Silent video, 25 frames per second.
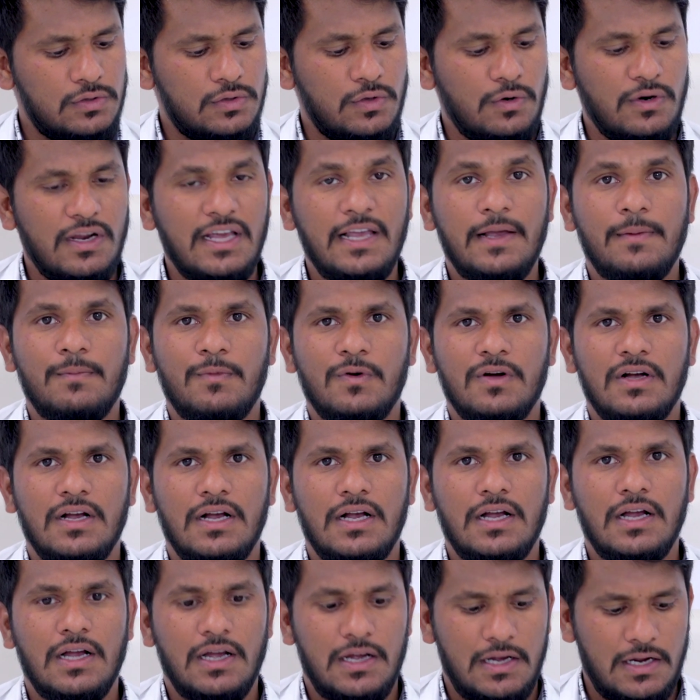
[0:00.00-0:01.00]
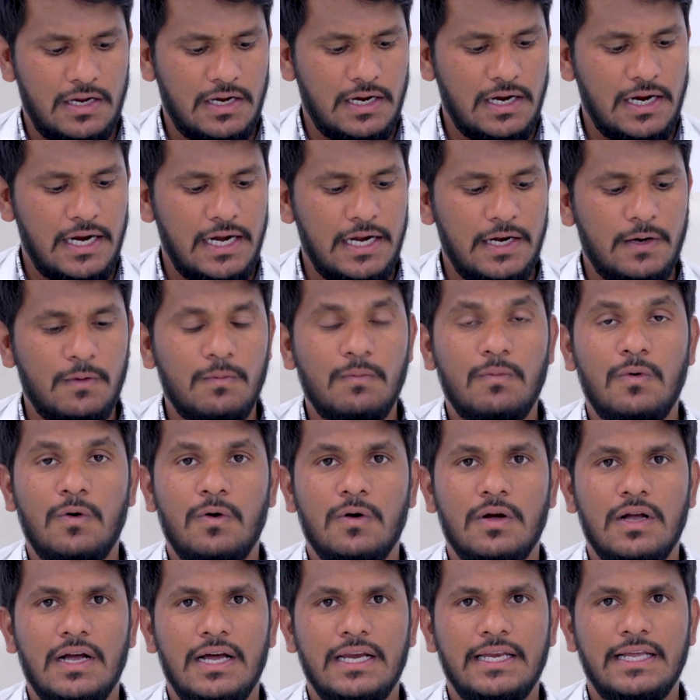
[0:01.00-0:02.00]
తొడ ఎముక అండ్
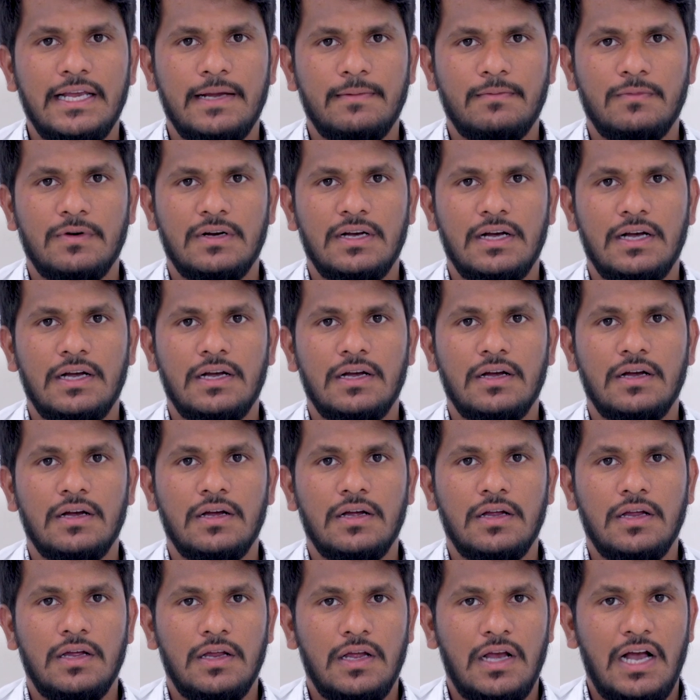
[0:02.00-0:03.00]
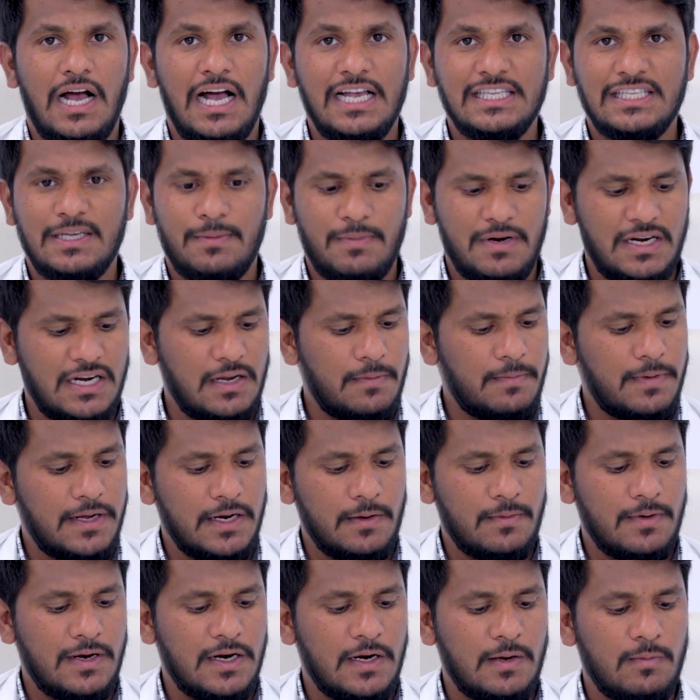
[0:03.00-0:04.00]
మోకాలి ఎముక అసమాన
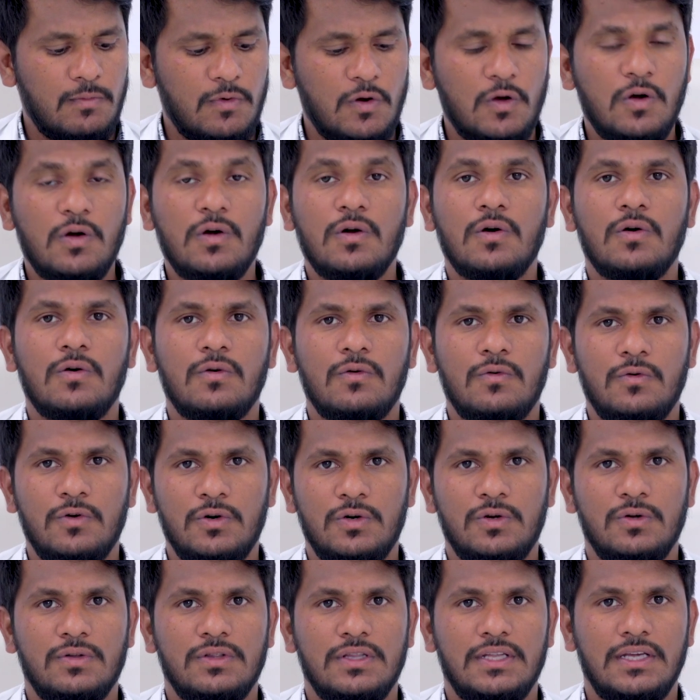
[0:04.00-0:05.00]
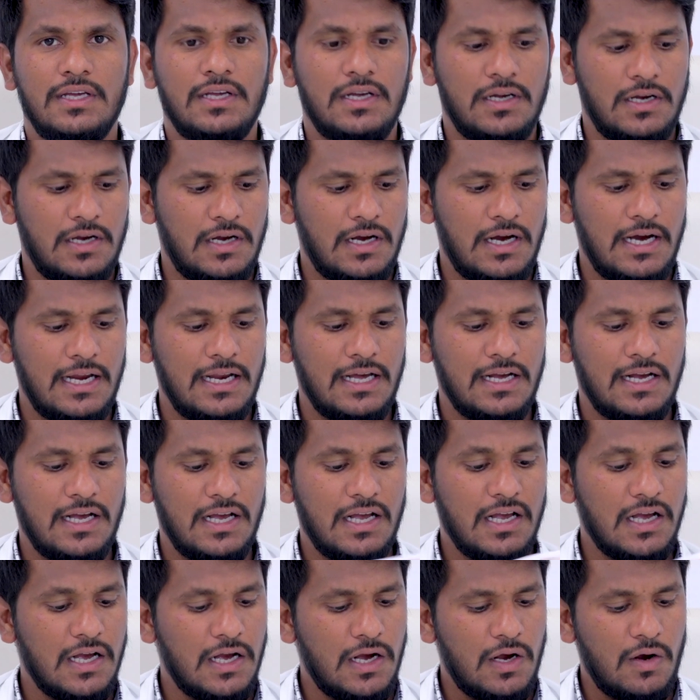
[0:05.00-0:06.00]
పరిమాణంలో ఉంటుంది
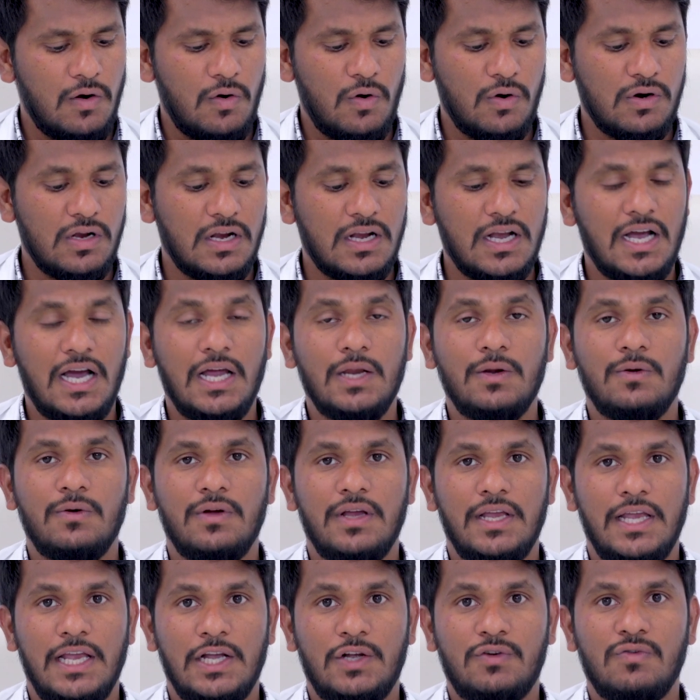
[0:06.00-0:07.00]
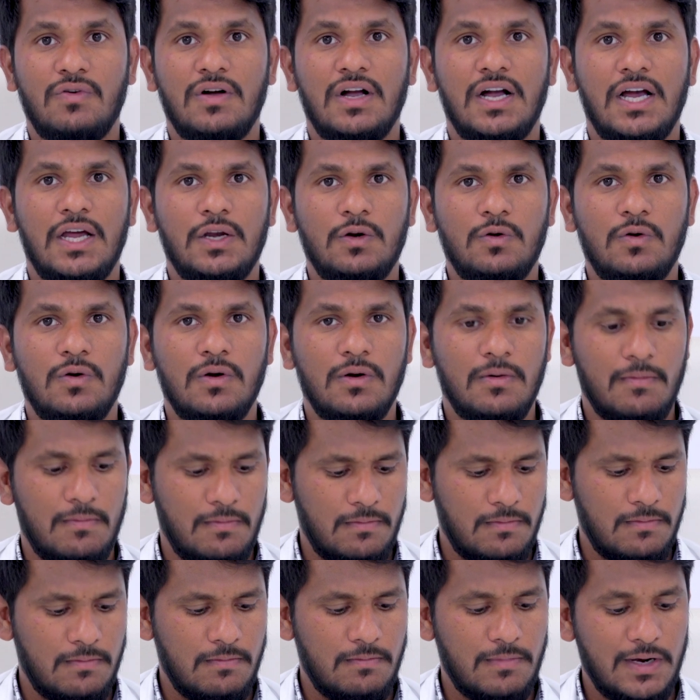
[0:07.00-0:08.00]
అనగా ఒక కాలు ఎక్కువగాను
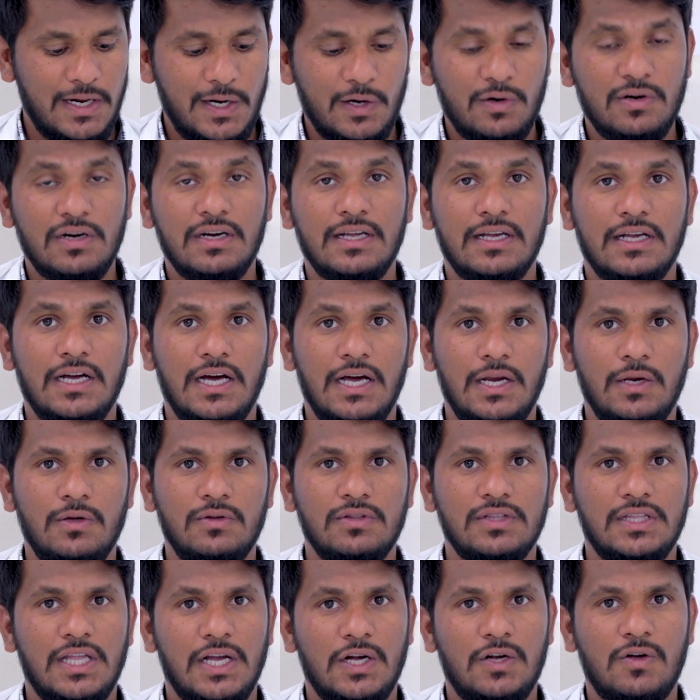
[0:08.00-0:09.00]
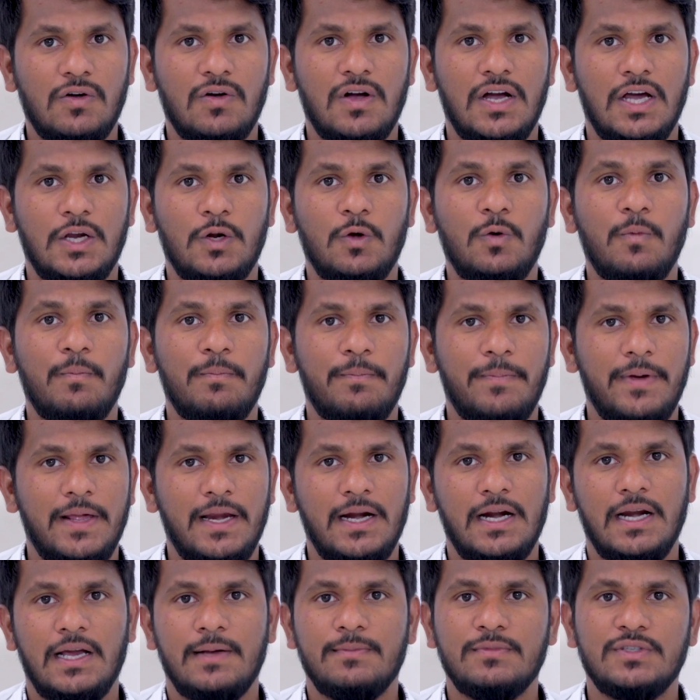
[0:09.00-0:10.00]
మరొకటి కాలు తక్కువగాను
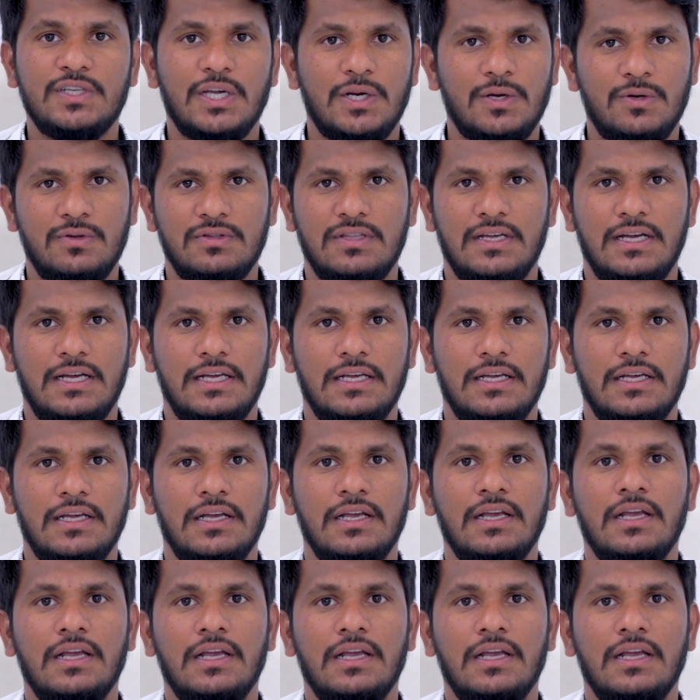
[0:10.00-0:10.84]
పెరగడం జరుగుతాయి